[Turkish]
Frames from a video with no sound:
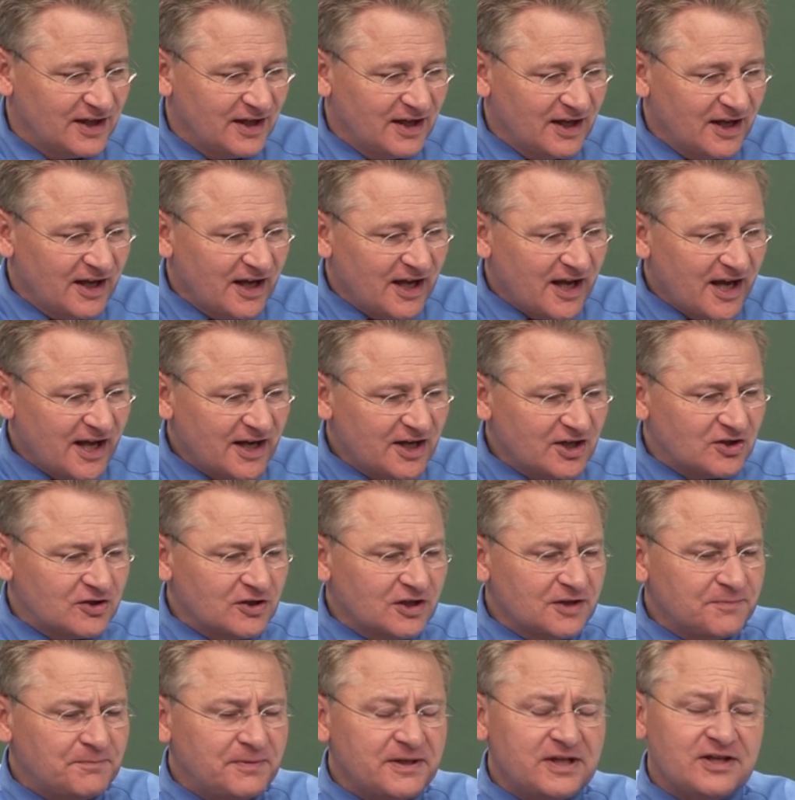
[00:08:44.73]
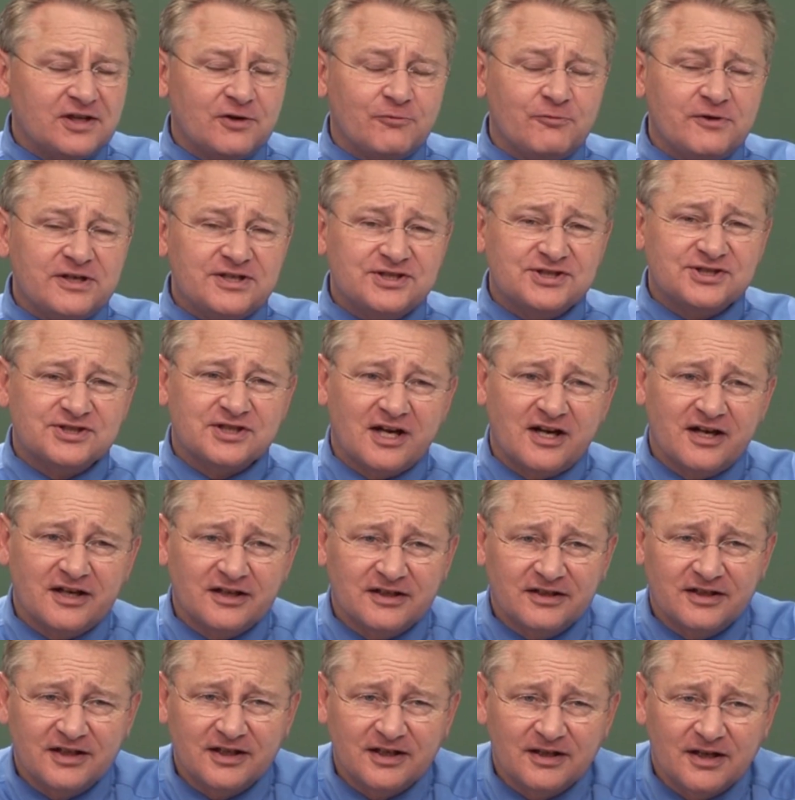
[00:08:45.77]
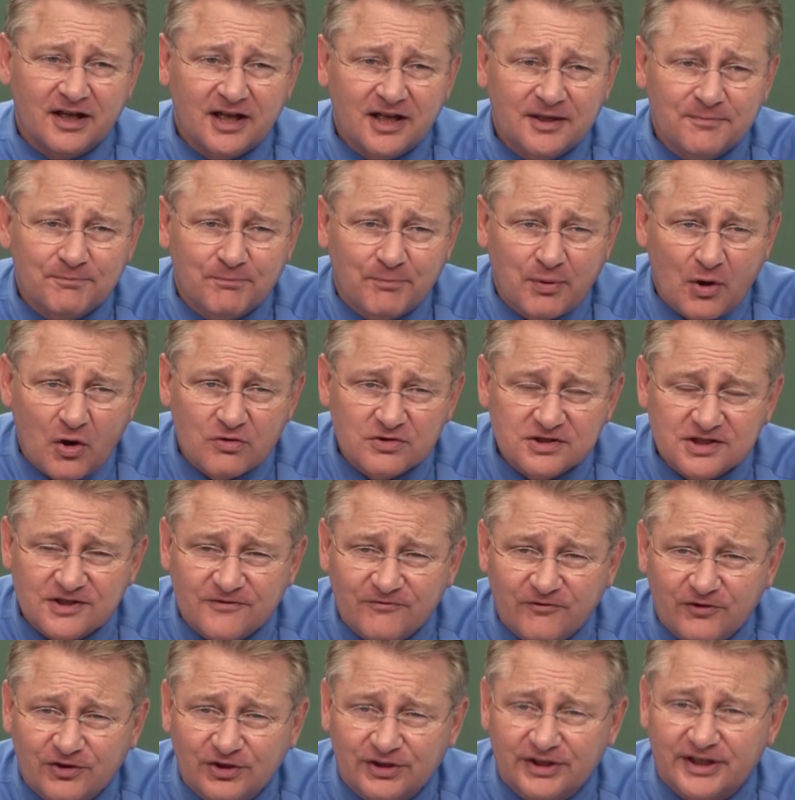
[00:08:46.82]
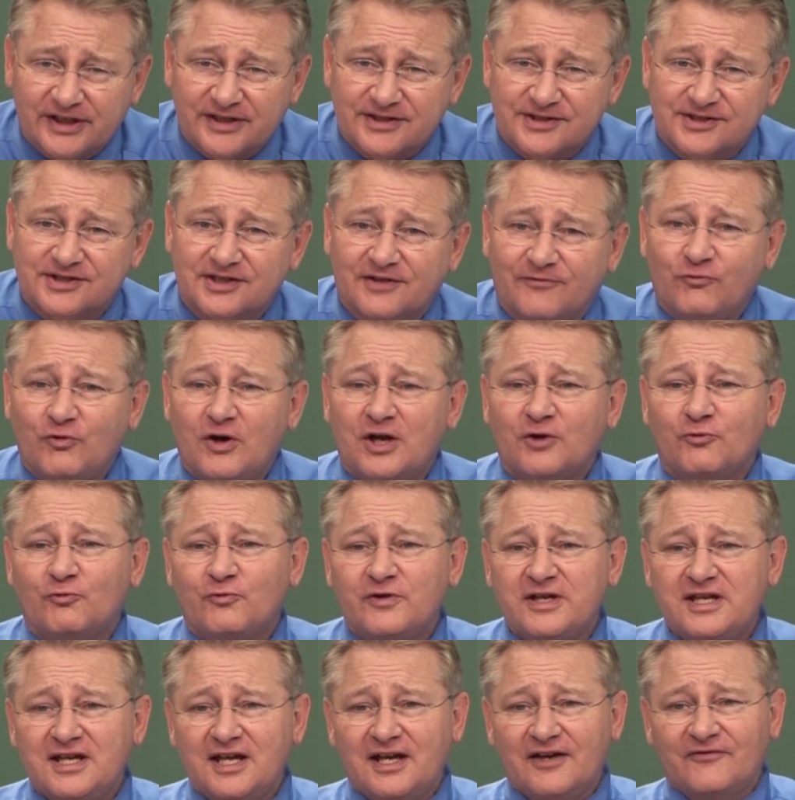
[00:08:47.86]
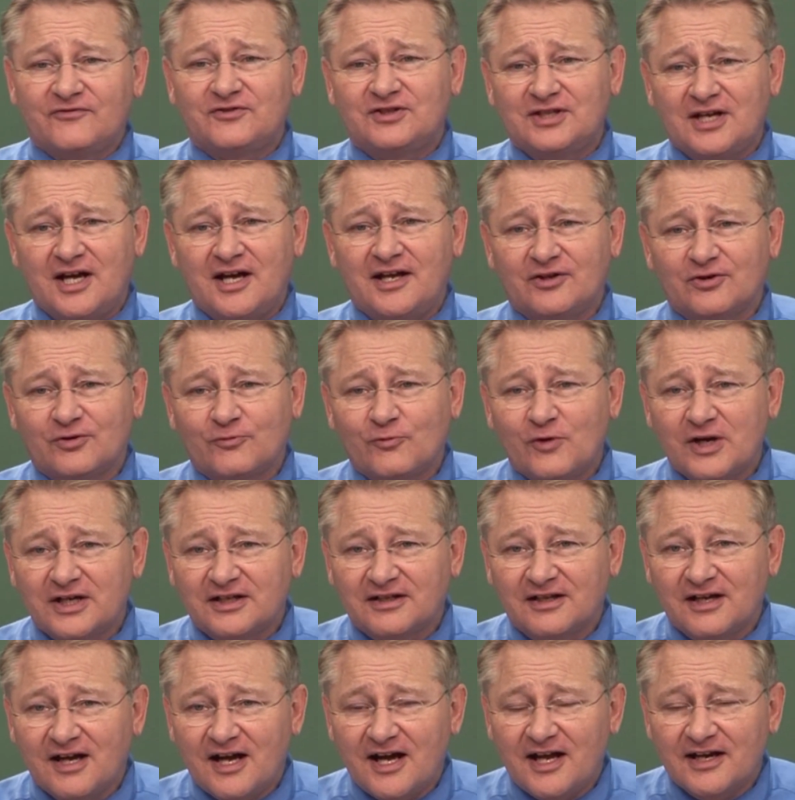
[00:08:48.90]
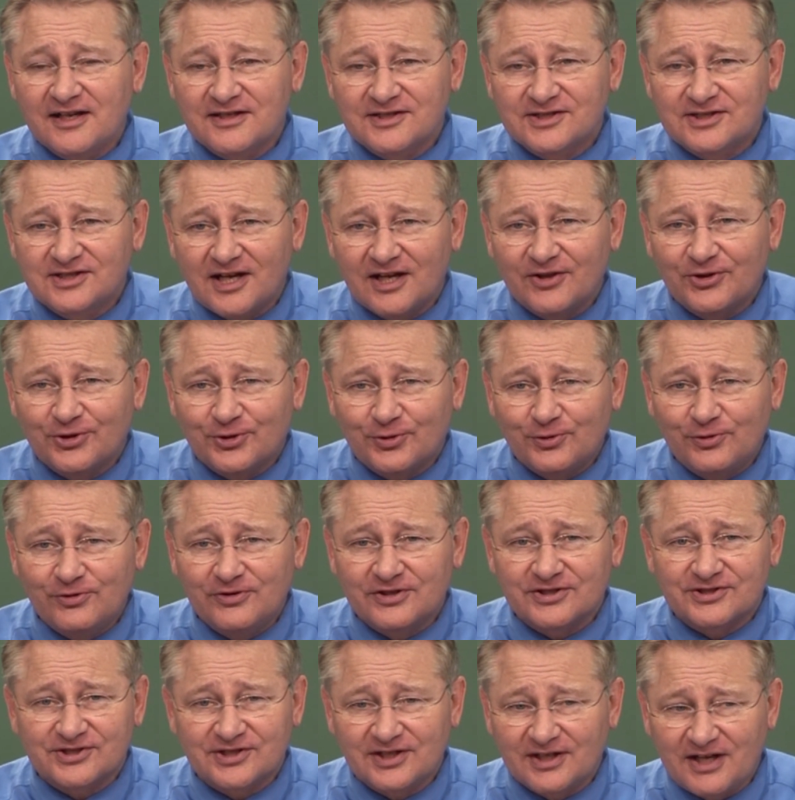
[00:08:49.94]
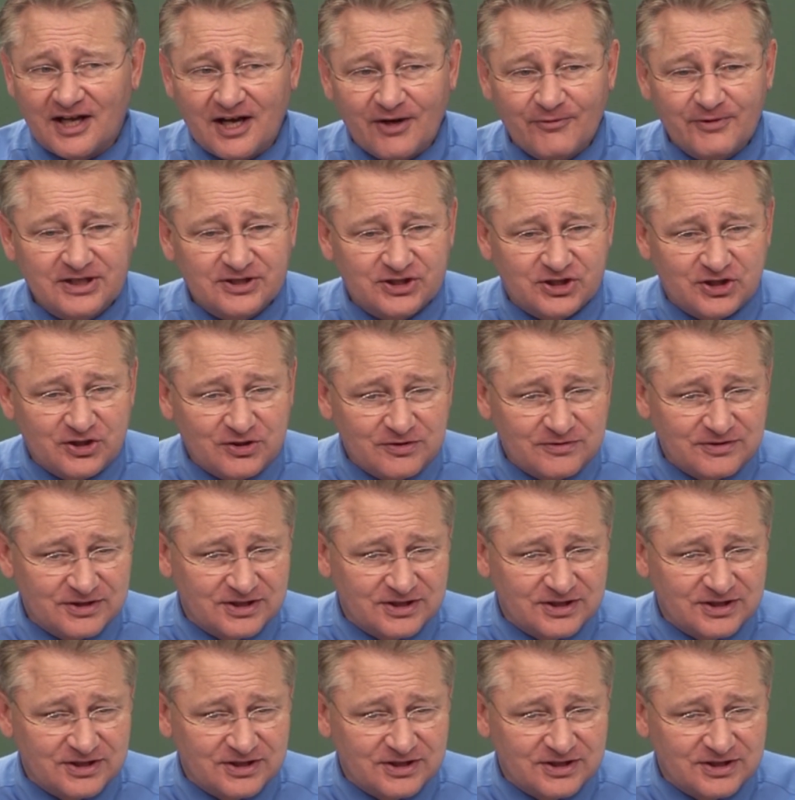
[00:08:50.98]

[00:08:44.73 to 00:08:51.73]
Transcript: Tanrı bizleri kendi işleri için, kendi planları için olağanüstü bir şekilde kullanmış olabilir.